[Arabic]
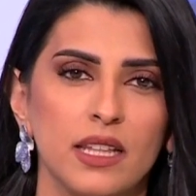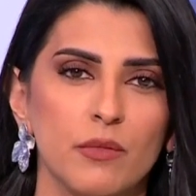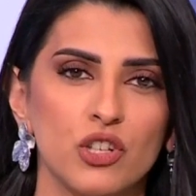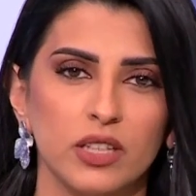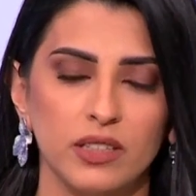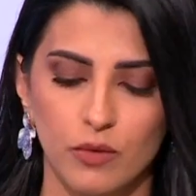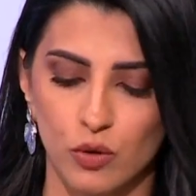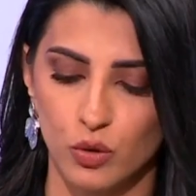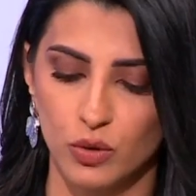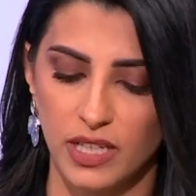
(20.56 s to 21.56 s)
للمشهد
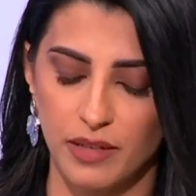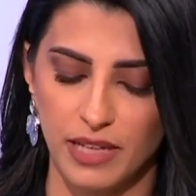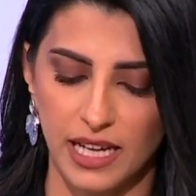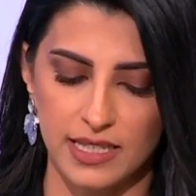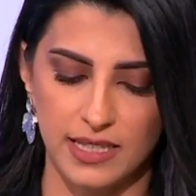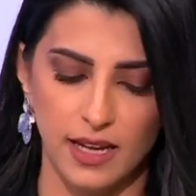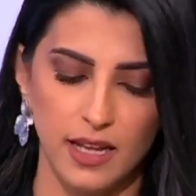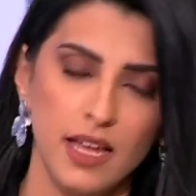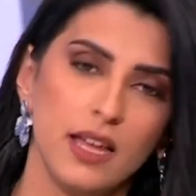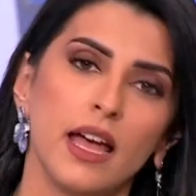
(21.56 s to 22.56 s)
الموجود بغزة
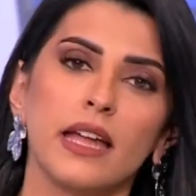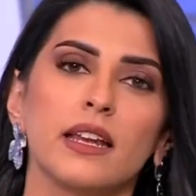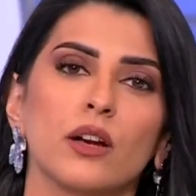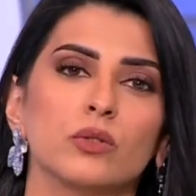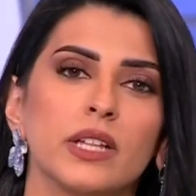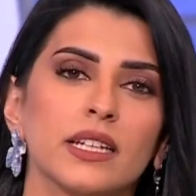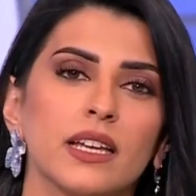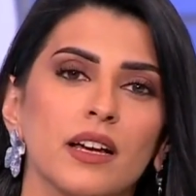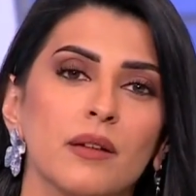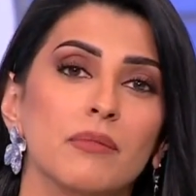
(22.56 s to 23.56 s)
أن
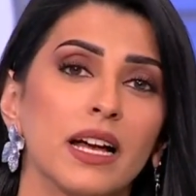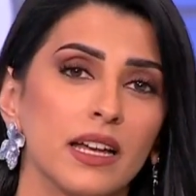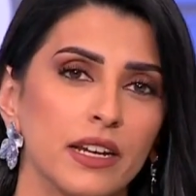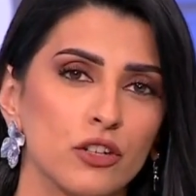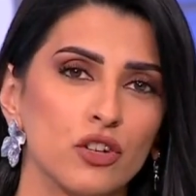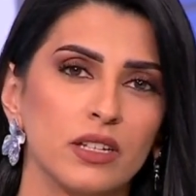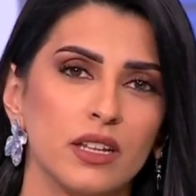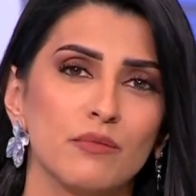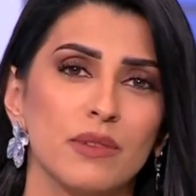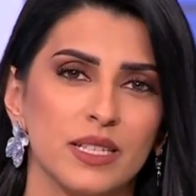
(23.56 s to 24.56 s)
هناك
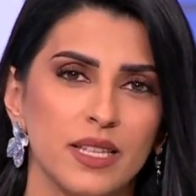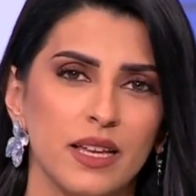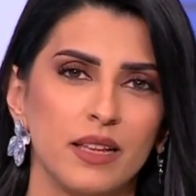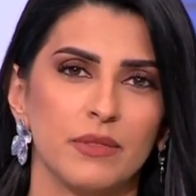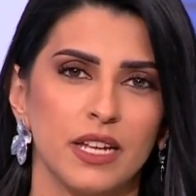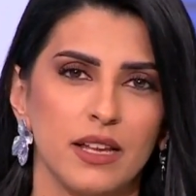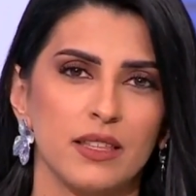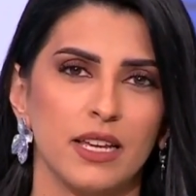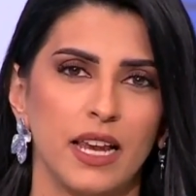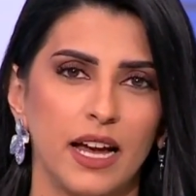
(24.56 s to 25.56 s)
مخرجا ما زال من
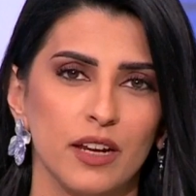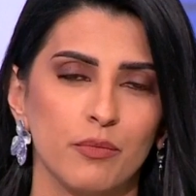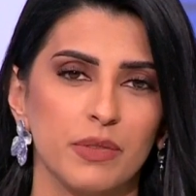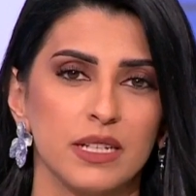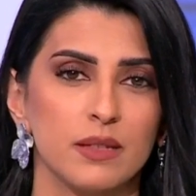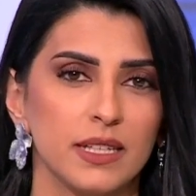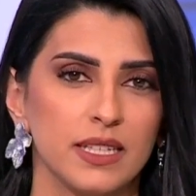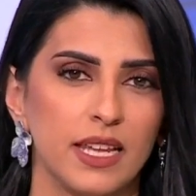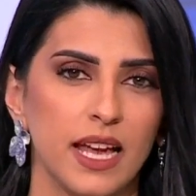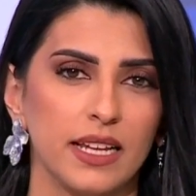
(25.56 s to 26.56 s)
هذه الحرب بالنسبة
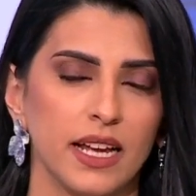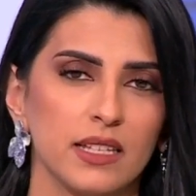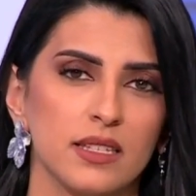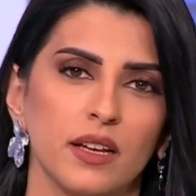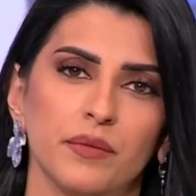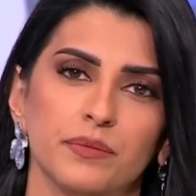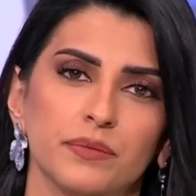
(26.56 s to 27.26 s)
لأهل غزة؟